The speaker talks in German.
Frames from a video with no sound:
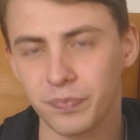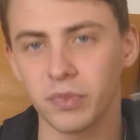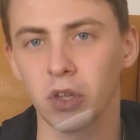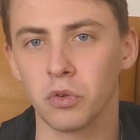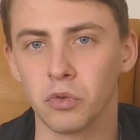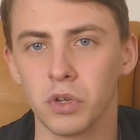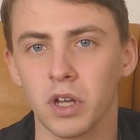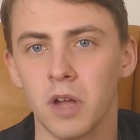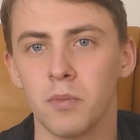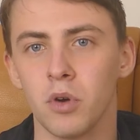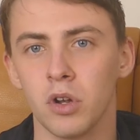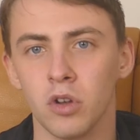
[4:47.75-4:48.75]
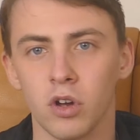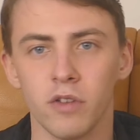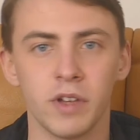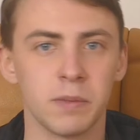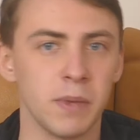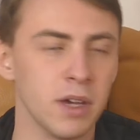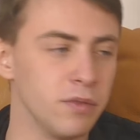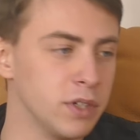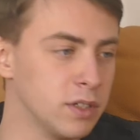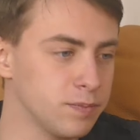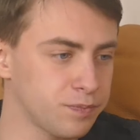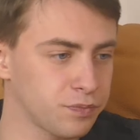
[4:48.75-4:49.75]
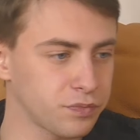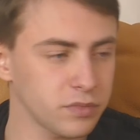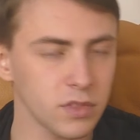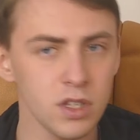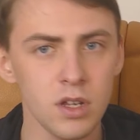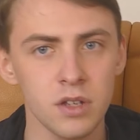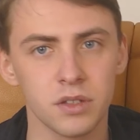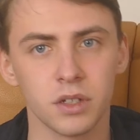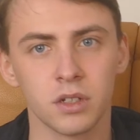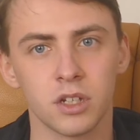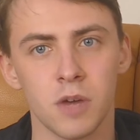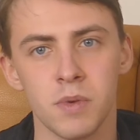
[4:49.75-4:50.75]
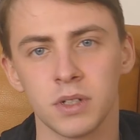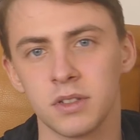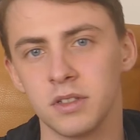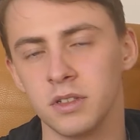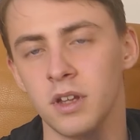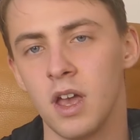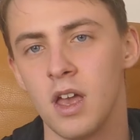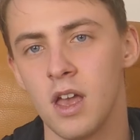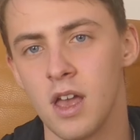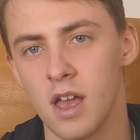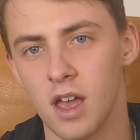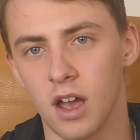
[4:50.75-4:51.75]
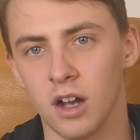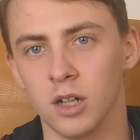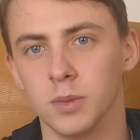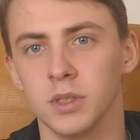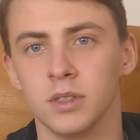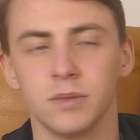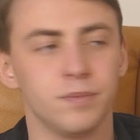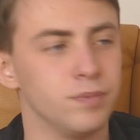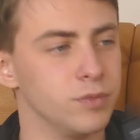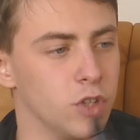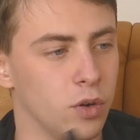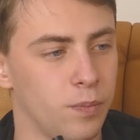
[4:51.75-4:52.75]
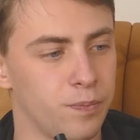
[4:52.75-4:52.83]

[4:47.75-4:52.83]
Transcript: Da tut der Geldbeutel noch ein wenig mehr weh, sich ein Tabak zieht. Aber ja.